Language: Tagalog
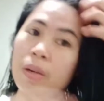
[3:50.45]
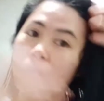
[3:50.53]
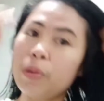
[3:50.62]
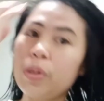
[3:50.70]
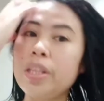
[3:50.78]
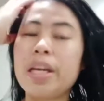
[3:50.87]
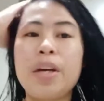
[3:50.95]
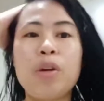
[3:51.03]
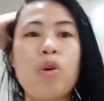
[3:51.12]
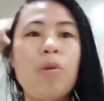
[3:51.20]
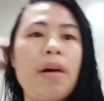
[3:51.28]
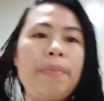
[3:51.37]
pwede
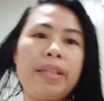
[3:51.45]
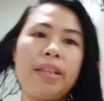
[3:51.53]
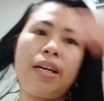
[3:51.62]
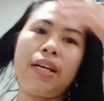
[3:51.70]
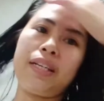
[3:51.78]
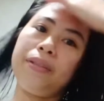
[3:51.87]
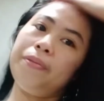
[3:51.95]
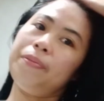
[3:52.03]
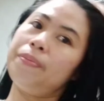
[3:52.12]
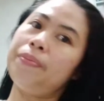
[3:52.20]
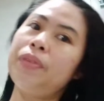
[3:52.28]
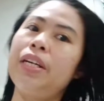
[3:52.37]
tayong gumamit ng
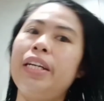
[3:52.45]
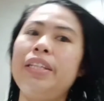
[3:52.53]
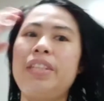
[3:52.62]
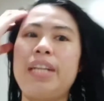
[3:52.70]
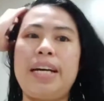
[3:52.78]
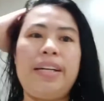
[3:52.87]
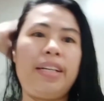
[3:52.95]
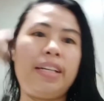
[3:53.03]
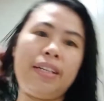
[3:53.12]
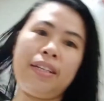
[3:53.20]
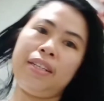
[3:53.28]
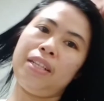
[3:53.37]
hair dryer
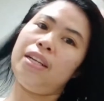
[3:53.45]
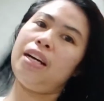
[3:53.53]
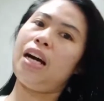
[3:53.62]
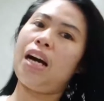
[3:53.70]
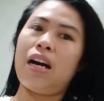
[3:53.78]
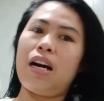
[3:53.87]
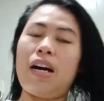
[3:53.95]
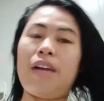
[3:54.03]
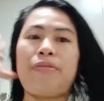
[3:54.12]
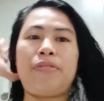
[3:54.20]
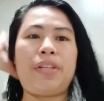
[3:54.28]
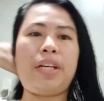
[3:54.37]

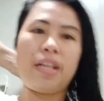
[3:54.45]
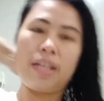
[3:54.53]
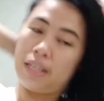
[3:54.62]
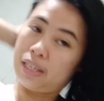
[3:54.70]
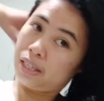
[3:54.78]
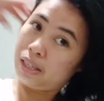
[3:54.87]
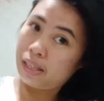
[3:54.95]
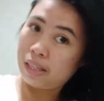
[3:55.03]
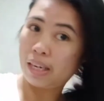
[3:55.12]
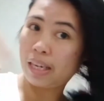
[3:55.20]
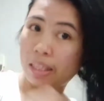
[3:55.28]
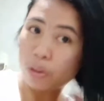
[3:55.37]
after ng
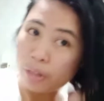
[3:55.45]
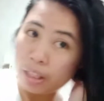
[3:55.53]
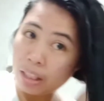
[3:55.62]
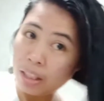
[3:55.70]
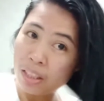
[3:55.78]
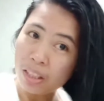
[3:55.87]
hot oil.